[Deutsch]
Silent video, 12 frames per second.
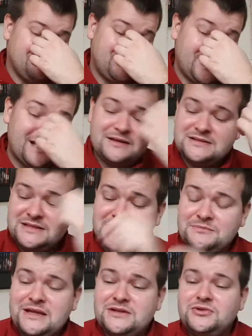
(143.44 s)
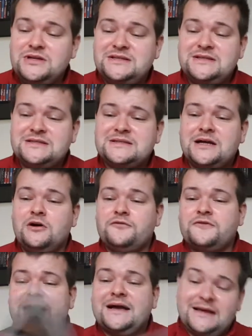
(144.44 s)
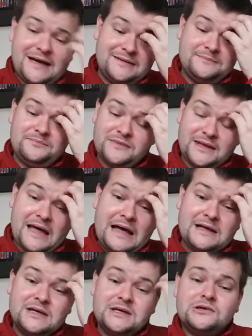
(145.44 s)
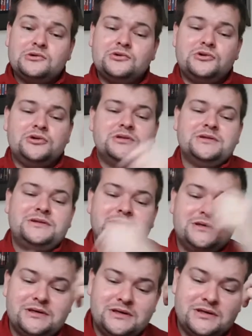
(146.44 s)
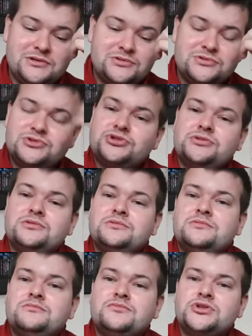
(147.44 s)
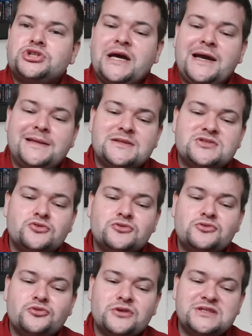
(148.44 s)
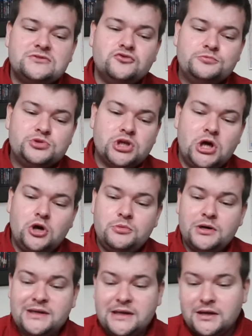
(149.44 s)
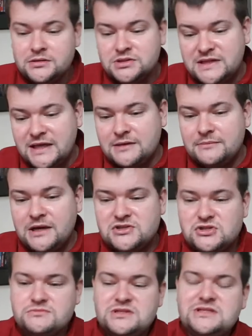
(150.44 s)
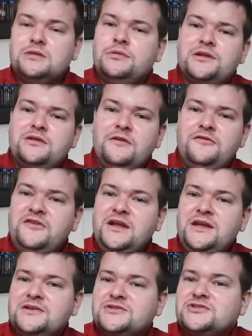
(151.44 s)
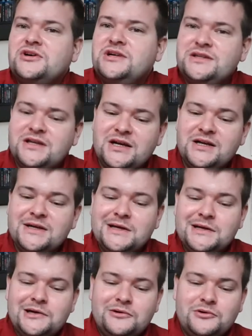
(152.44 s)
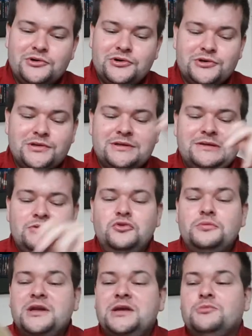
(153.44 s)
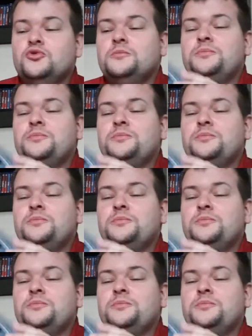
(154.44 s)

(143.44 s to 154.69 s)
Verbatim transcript: Ähm, ja, sie nimmt natürlich diesen Auftrag an. Ja, und äh, steigt in so einen Touristenhubschrauber, der, ich denke mal, zur Miss Liberty fliegen soll, ne? Und über dem